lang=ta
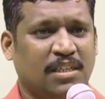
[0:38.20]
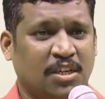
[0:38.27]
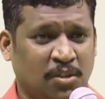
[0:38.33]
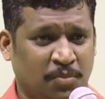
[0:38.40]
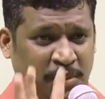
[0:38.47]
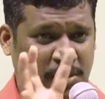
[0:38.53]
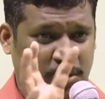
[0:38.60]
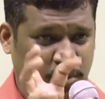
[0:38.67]

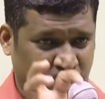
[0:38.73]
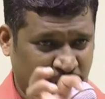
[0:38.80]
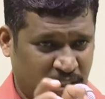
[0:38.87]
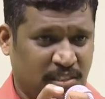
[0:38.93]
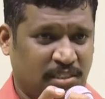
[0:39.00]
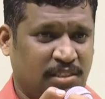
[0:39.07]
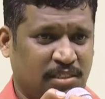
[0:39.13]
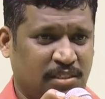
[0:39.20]
கருப்பை
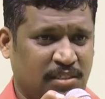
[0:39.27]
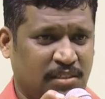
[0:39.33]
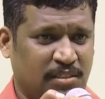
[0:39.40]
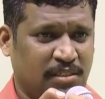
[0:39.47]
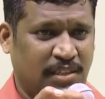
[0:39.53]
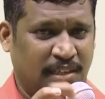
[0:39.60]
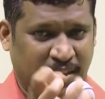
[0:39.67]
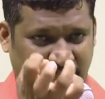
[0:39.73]
சுருங்கிருச்சு
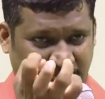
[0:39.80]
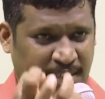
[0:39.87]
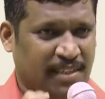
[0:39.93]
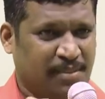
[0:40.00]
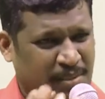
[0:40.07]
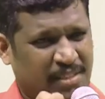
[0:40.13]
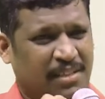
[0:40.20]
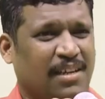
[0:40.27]
கீழே
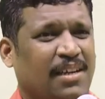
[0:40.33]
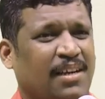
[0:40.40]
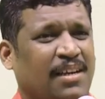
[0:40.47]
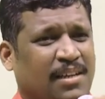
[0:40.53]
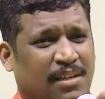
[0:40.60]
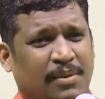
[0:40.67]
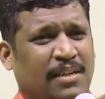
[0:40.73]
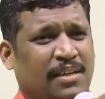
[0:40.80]
இறங்கி மாதிரி
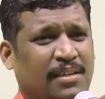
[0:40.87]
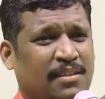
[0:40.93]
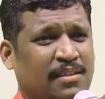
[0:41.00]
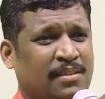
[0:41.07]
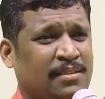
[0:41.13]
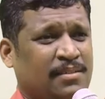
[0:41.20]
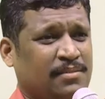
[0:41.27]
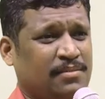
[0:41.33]
இங்கே பாருங்கள்
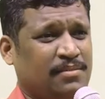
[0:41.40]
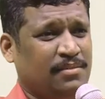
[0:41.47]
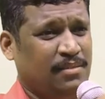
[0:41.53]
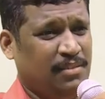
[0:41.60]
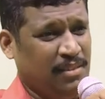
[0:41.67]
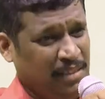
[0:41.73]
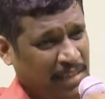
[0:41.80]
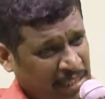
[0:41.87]

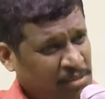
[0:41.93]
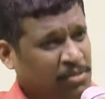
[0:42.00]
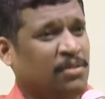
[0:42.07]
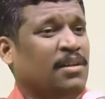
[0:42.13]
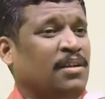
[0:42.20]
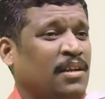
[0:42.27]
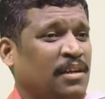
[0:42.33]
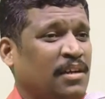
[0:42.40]
ஏன்
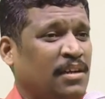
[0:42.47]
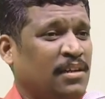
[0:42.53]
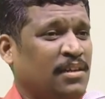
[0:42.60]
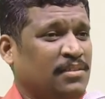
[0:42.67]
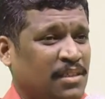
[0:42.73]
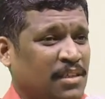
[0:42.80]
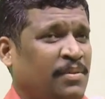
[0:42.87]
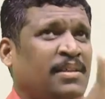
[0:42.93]
சொல்கிறேன்னா
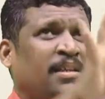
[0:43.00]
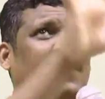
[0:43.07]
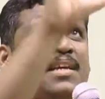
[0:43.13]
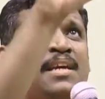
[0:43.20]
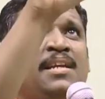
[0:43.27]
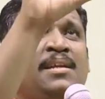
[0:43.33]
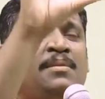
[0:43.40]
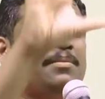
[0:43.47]
சில பேர்
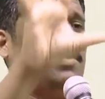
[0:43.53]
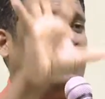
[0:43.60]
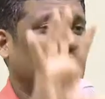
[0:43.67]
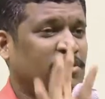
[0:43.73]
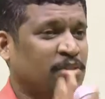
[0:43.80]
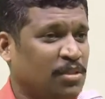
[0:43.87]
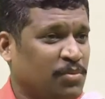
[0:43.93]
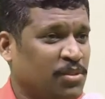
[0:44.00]
நான் கேள்வி
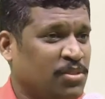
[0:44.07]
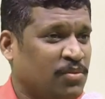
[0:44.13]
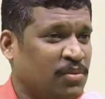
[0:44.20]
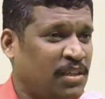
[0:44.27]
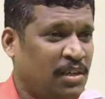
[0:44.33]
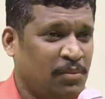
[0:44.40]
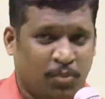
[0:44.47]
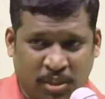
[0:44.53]
பதில் சொல்லி
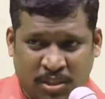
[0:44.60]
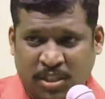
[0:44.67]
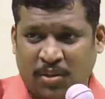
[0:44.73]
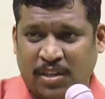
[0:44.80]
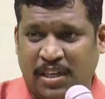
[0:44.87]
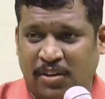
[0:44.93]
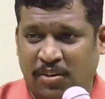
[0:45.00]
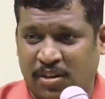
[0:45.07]
முடித்தோடனே
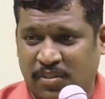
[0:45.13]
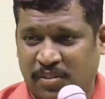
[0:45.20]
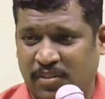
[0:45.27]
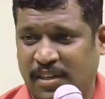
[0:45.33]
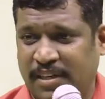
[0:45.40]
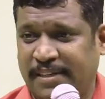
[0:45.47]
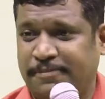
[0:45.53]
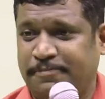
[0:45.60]
புதுசாக ஒரு கேள்வியோடு
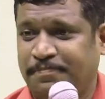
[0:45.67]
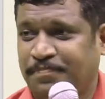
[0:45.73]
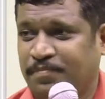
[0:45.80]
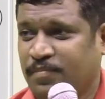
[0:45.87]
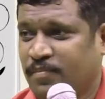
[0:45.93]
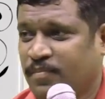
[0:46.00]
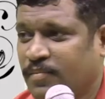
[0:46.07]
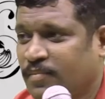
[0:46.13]
வருவாங்க
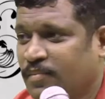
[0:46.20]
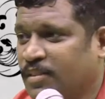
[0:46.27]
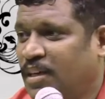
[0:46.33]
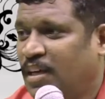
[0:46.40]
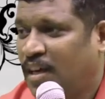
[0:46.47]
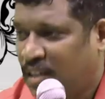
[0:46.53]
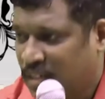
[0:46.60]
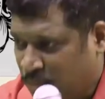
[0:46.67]

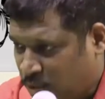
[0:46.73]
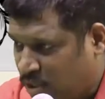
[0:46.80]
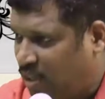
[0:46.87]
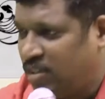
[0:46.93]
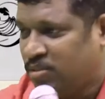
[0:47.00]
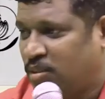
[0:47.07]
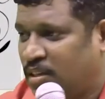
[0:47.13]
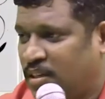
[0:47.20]
அதான்
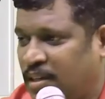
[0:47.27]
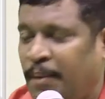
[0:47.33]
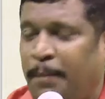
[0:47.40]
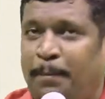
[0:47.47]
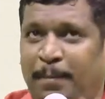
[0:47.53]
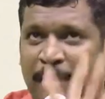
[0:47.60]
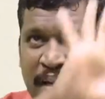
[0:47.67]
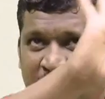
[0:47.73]
முதலே
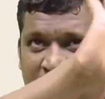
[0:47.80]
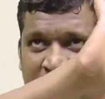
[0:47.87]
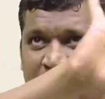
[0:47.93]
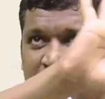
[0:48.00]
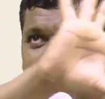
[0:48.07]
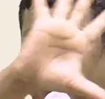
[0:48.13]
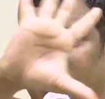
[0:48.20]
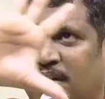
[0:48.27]
சொல்லிடுறேன்
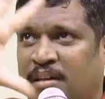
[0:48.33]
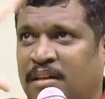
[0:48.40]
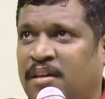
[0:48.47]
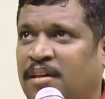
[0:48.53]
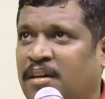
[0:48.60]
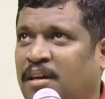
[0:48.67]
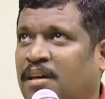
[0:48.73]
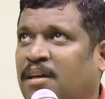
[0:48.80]
பெண்களுக்கான
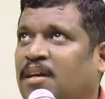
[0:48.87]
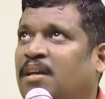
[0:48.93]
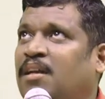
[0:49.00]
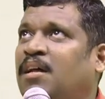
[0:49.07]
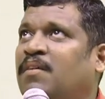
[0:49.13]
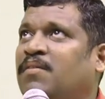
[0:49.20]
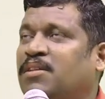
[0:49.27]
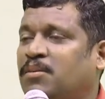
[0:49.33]

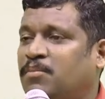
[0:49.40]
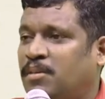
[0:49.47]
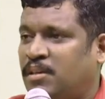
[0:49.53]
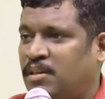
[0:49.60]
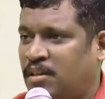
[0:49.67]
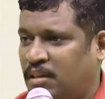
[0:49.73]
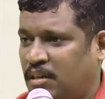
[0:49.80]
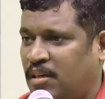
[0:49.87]
எல்லா
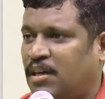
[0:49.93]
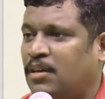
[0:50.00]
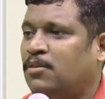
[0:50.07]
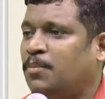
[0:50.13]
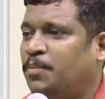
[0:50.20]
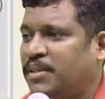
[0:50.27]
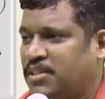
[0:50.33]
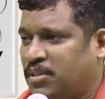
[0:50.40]
விதமான
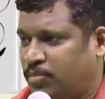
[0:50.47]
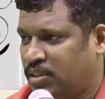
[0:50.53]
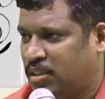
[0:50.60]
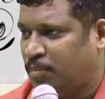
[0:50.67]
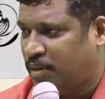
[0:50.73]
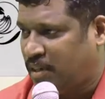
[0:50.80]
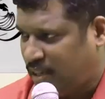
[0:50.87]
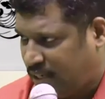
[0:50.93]
கர்வப்பை
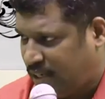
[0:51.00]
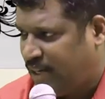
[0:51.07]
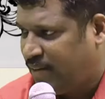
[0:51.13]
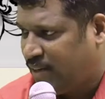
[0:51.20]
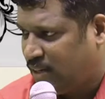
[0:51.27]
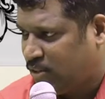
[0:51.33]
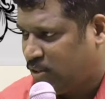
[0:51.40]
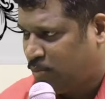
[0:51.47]
சம்மந்தப்பட்ட
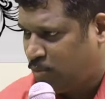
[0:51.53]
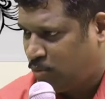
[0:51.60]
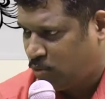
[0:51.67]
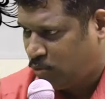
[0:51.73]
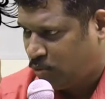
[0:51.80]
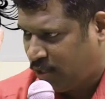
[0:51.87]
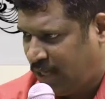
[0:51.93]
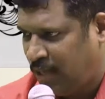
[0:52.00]
கேள்விகளுக்கும்
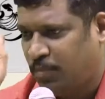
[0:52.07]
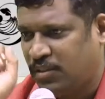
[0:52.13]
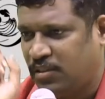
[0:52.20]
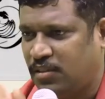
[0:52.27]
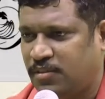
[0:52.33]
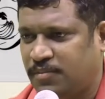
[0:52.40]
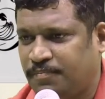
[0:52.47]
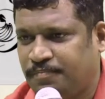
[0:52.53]
ஒரே
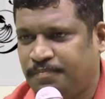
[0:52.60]
பதில்